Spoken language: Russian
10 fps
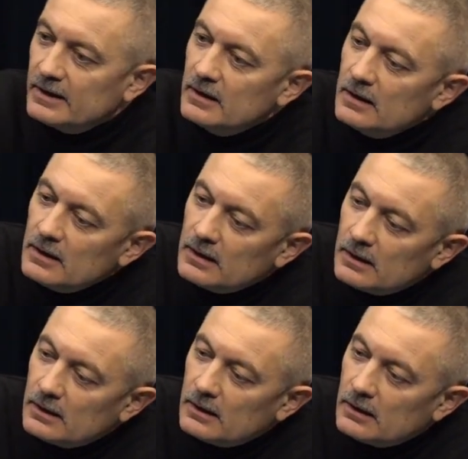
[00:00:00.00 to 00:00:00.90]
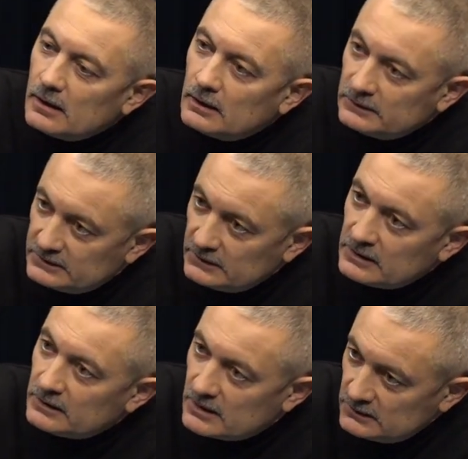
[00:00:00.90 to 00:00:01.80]
рынке а,
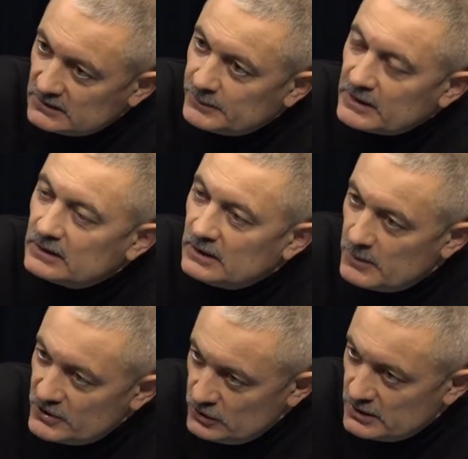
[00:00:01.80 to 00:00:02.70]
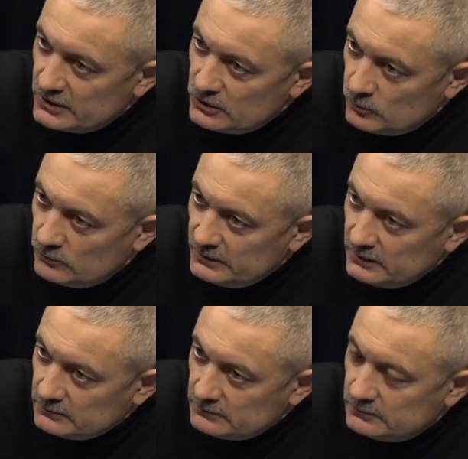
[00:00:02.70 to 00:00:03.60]
национальная рада з питань телебачення і радіомовлення.
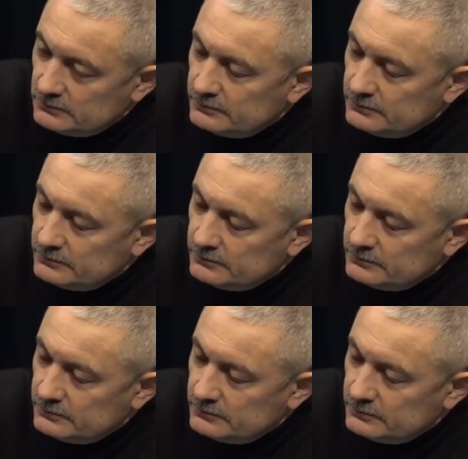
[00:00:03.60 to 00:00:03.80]
Совершенно